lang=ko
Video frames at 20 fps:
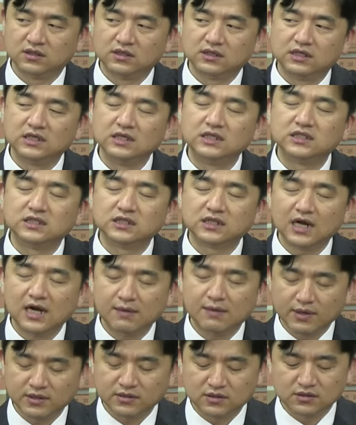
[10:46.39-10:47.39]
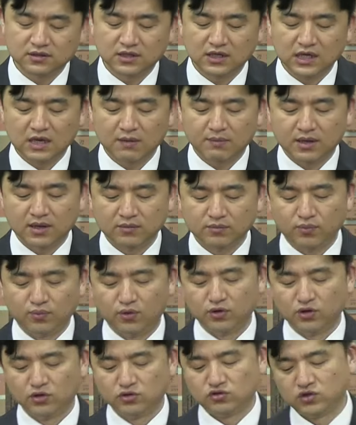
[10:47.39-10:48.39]
이스라엘 백성들에게만
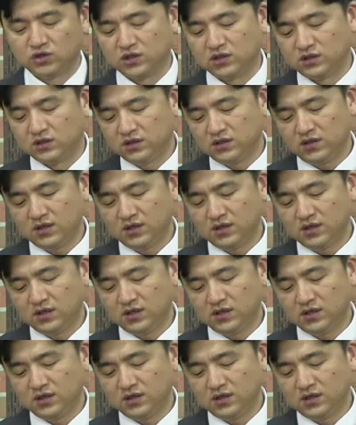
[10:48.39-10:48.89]
보여주기를